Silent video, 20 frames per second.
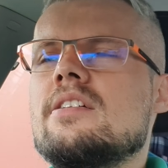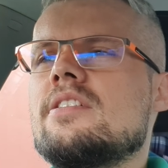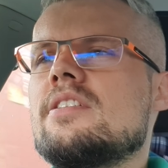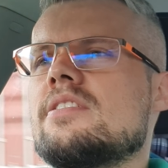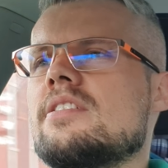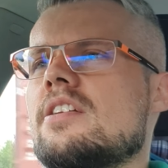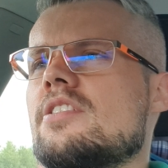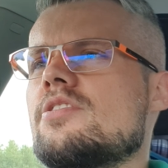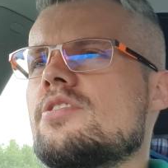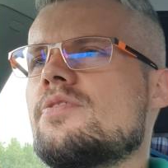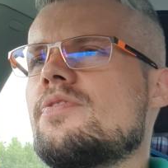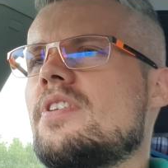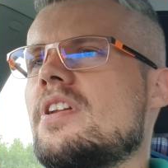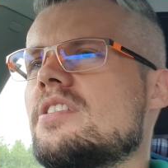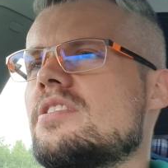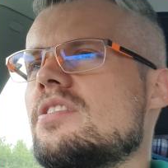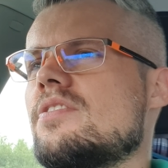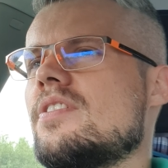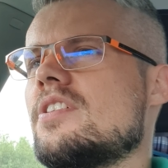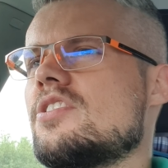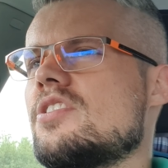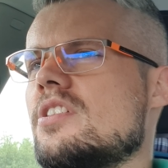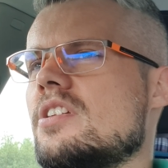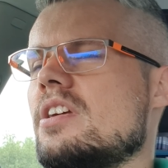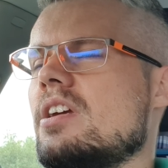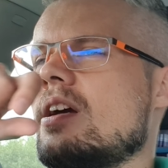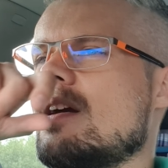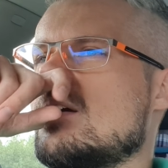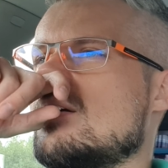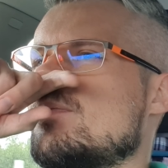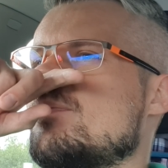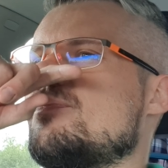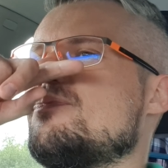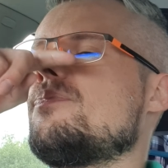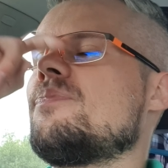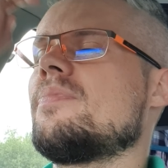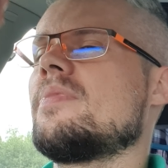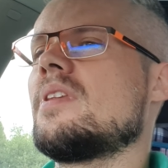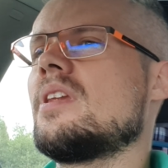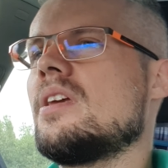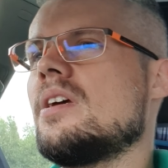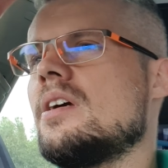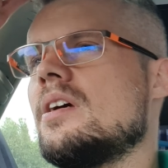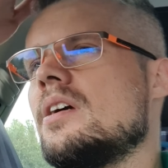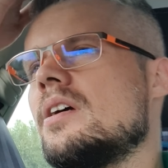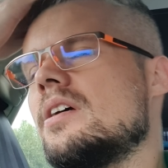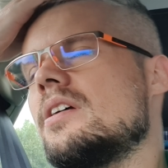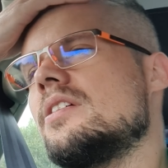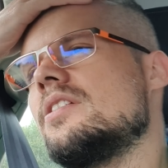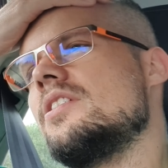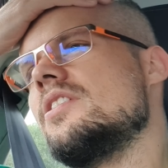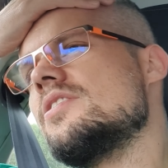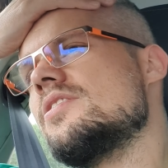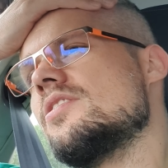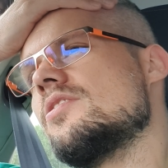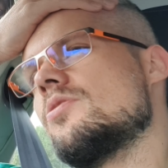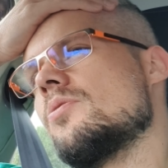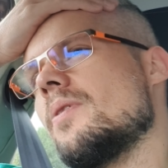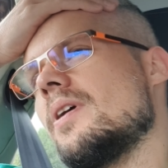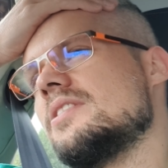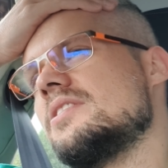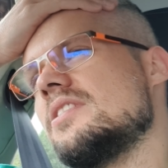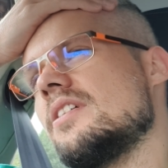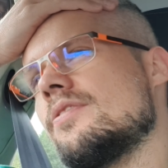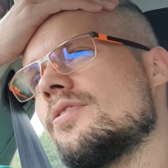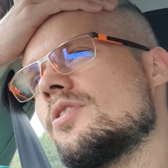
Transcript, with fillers: Niezależność finansowa, czyli nie sytuacja,